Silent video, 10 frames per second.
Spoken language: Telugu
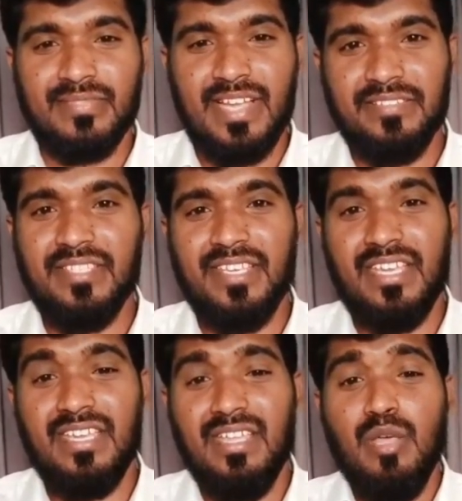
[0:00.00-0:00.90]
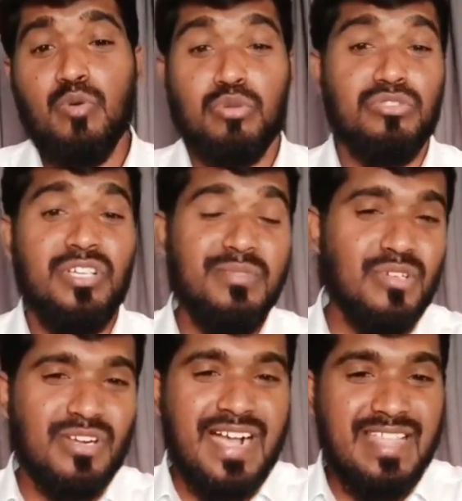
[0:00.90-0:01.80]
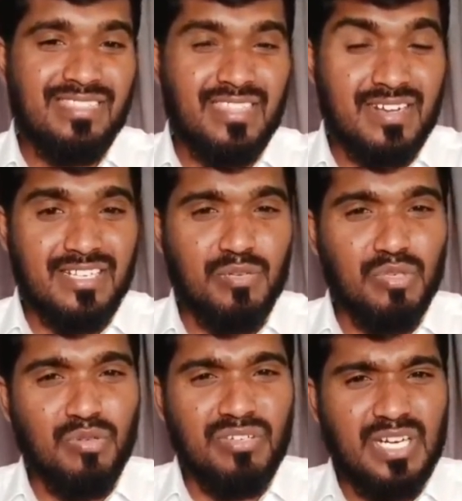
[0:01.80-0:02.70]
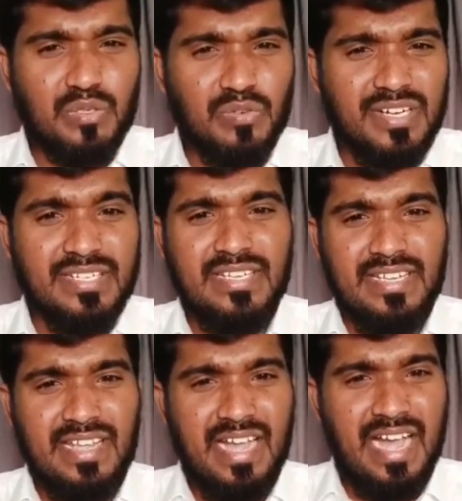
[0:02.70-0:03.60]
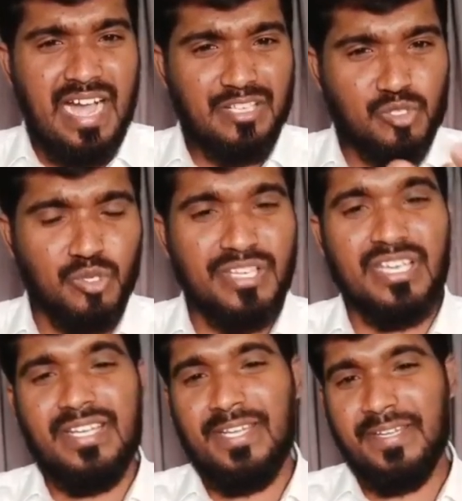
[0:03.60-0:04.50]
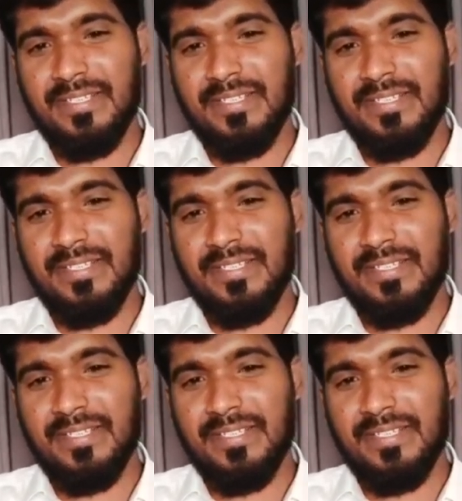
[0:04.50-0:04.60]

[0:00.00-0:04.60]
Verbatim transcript: అయితే హృదయం యొక్క అంతరంగంలో ఉన్నటువంటి ఆ అసూయని